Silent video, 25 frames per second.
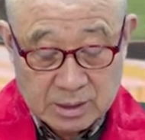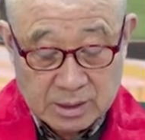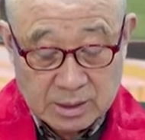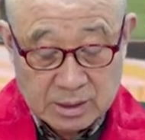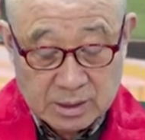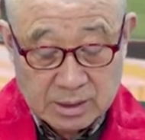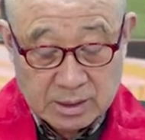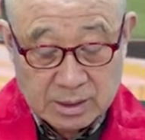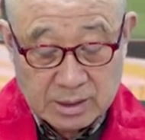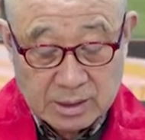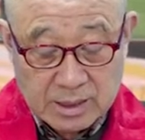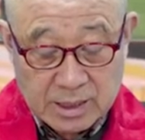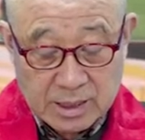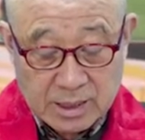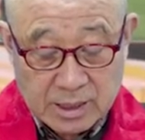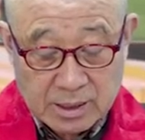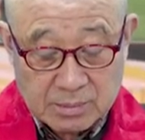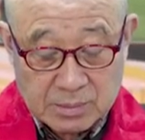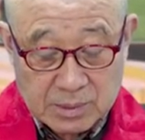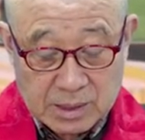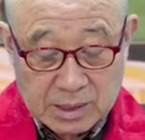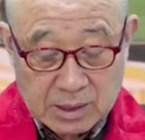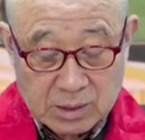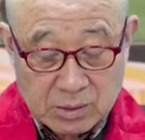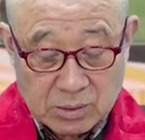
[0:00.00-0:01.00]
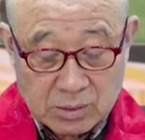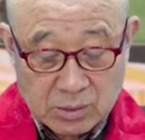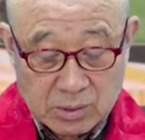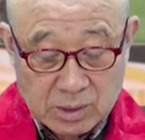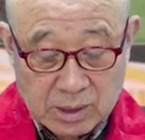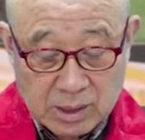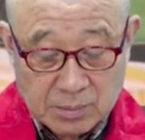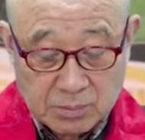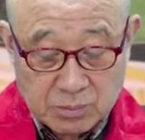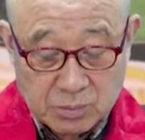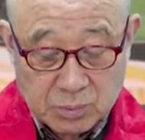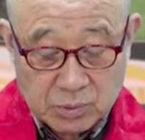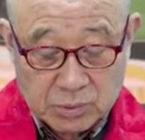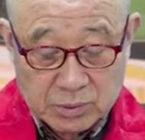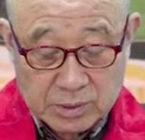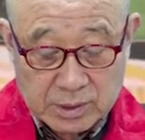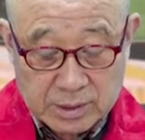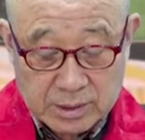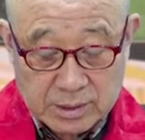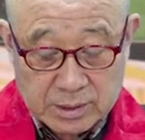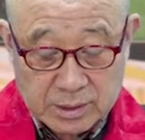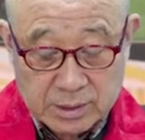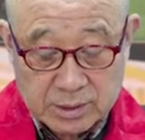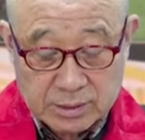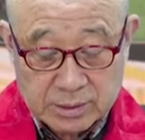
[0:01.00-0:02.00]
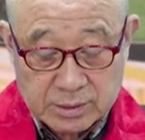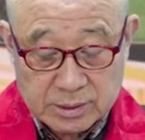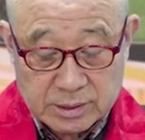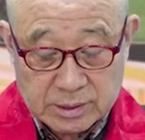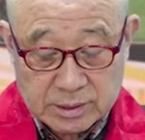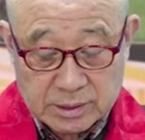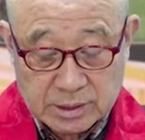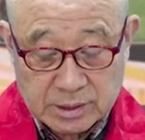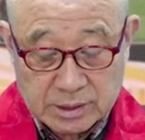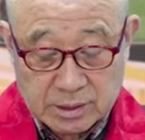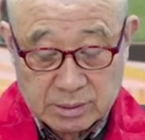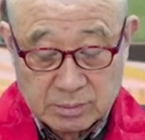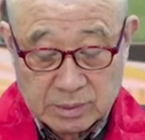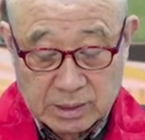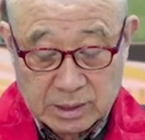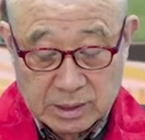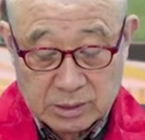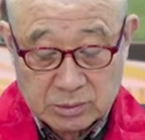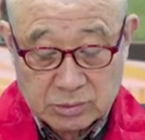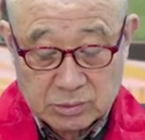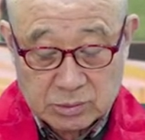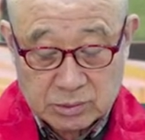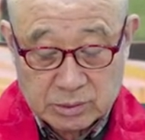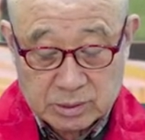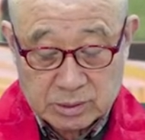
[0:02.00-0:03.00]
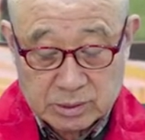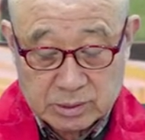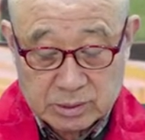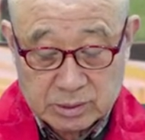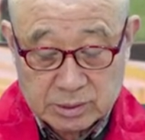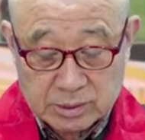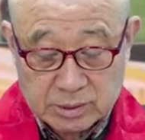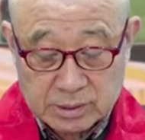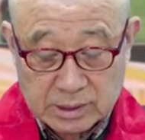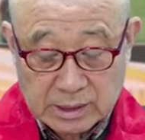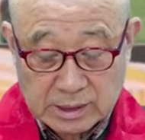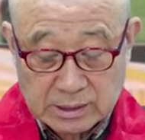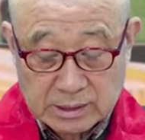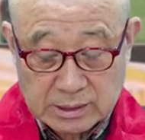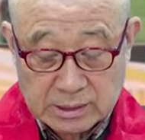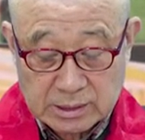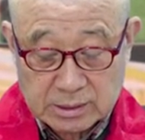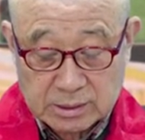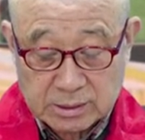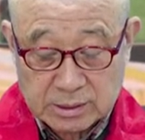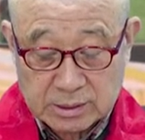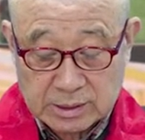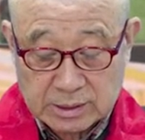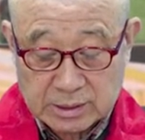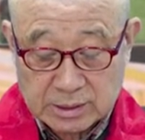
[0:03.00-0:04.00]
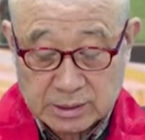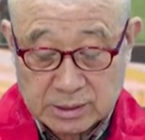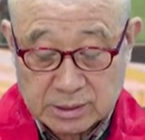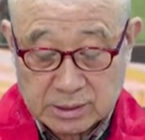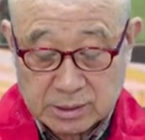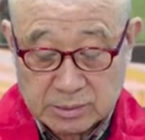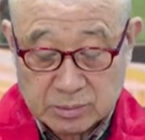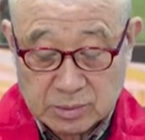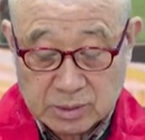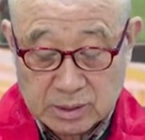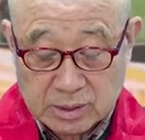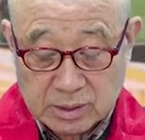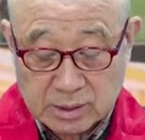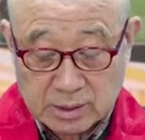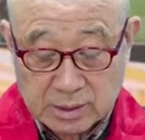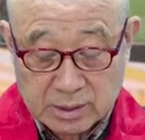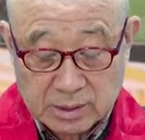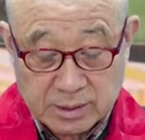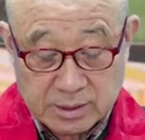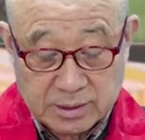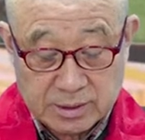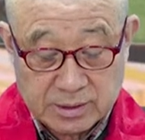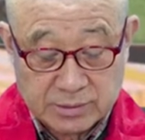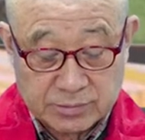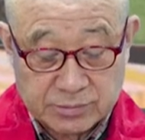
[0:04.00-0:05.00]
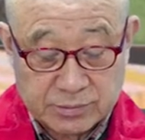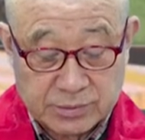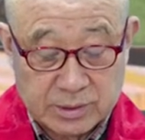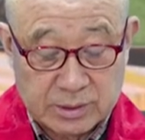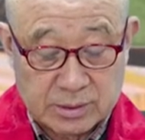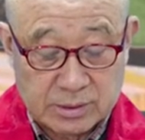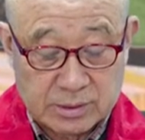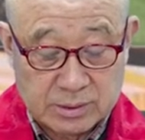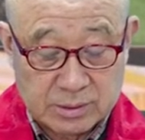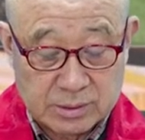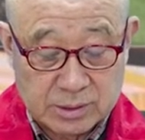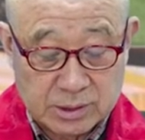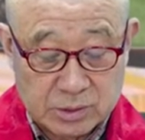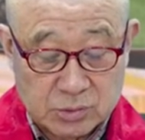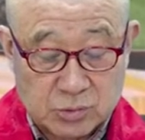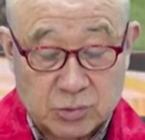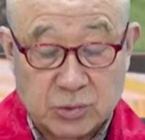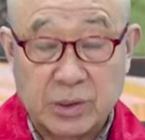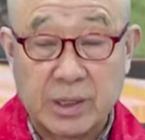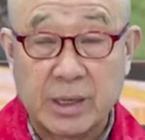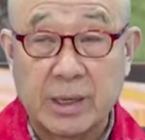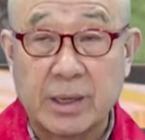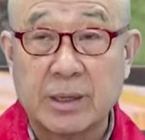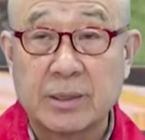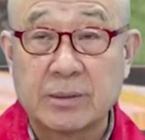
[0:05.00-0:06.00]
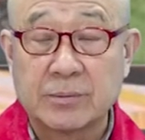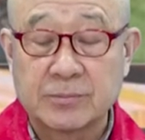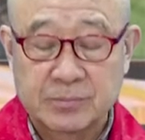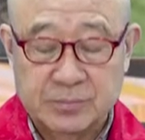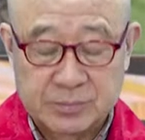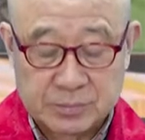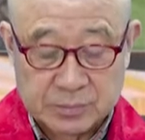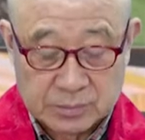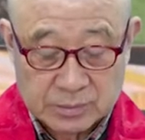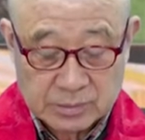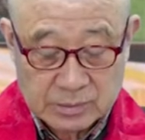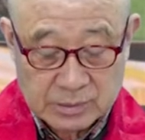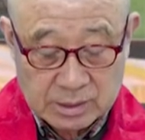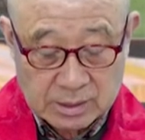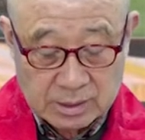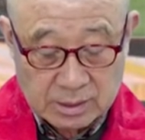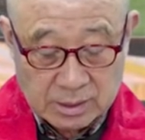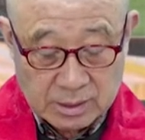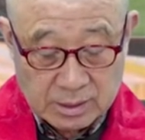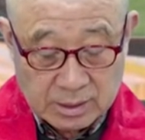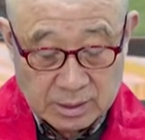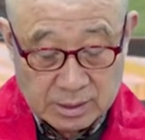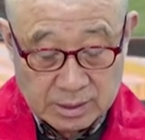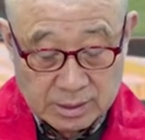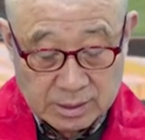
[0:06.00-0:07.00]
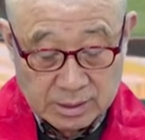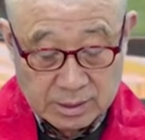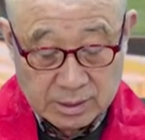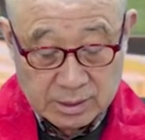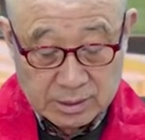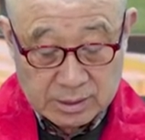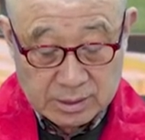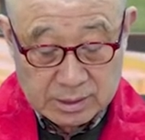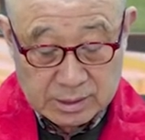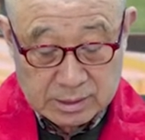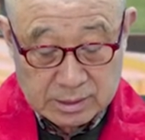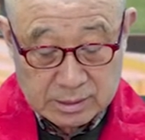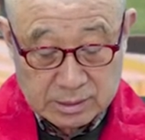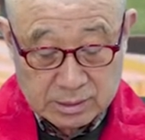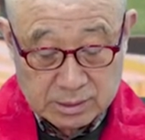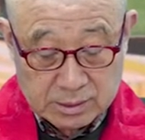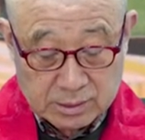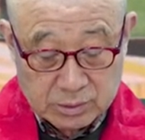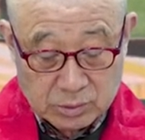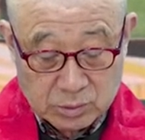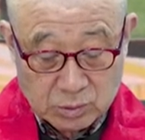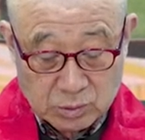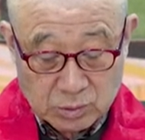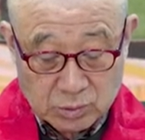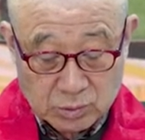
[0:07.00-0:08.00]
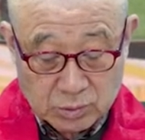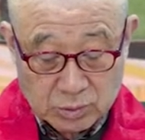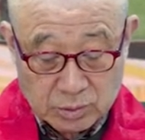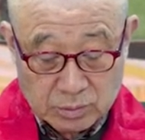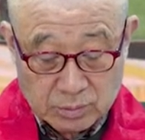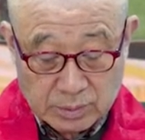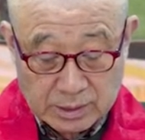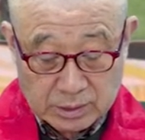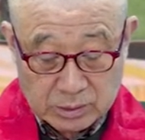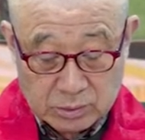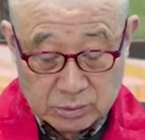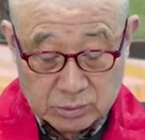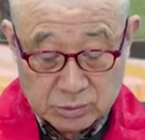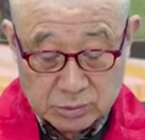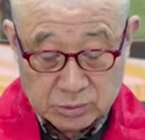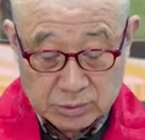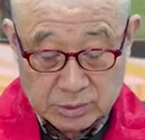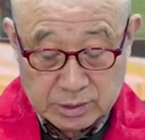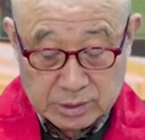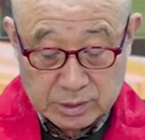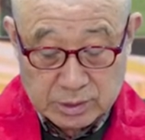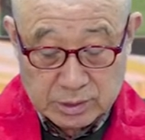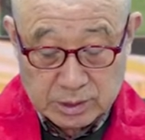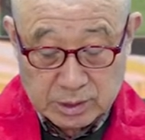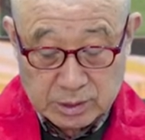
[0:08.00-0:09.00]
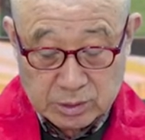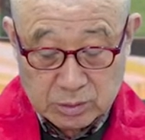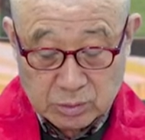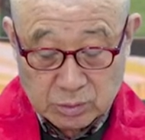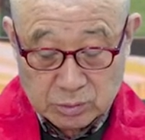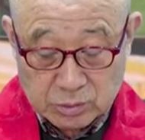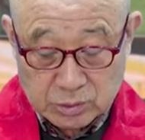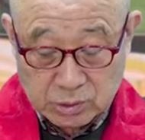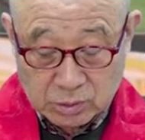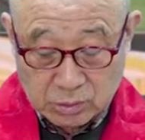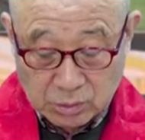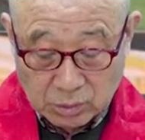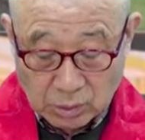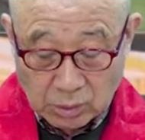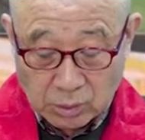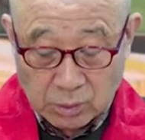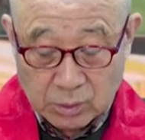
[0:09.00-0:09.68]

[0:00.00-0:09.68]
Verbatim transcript: 그야말로 캄보디아 현대사를 말해주는 그 상징 그 자체였습니다. 킬링필드 직후에 태어난 그는 교육을 받을 수 있는 기회를 놓쳤고